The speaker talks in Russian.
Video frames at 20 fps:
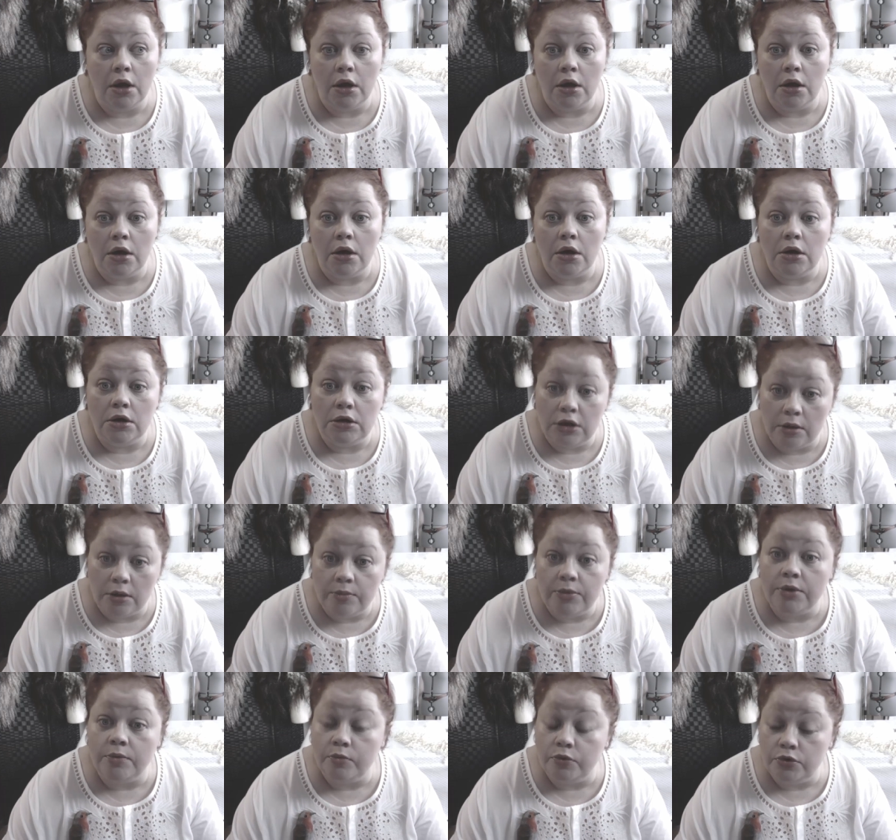а,
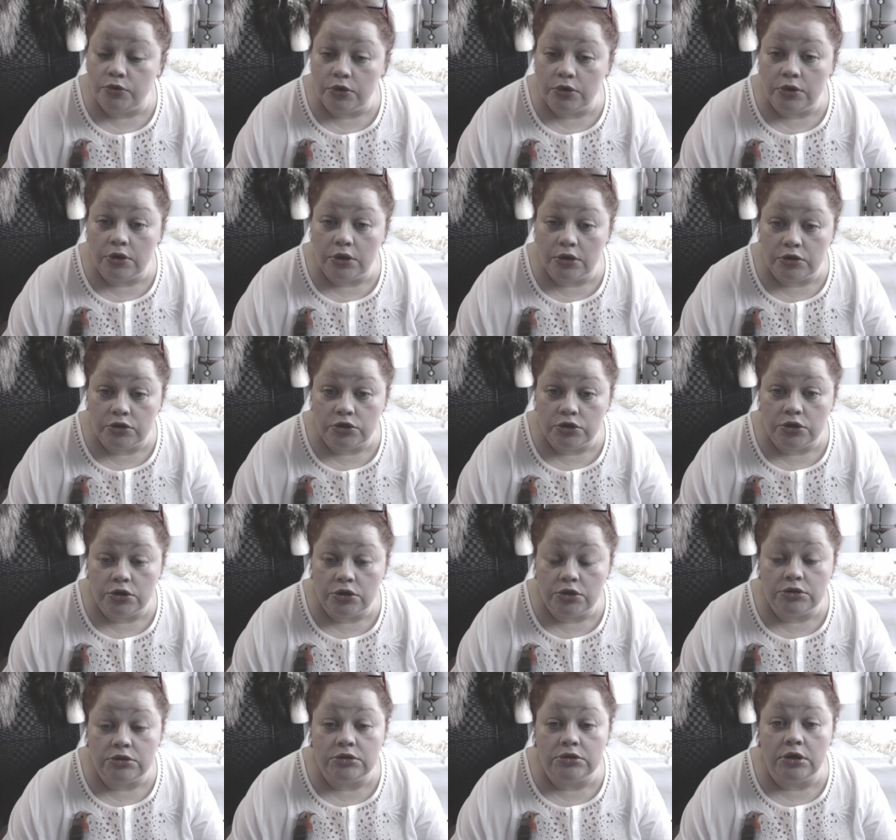необработанная
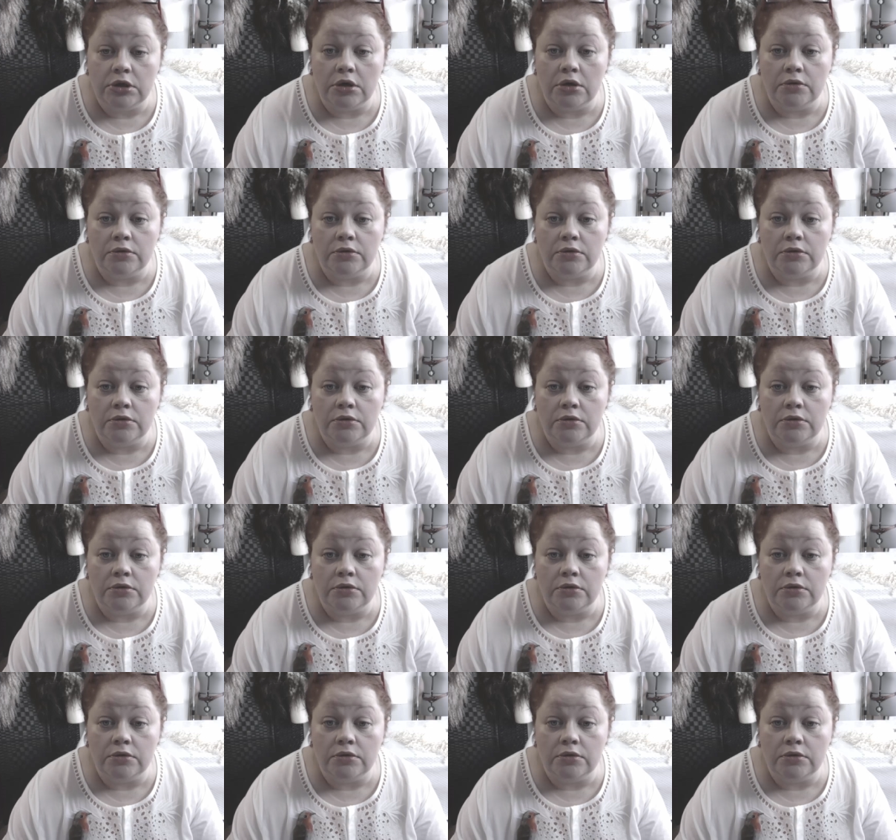шерсть.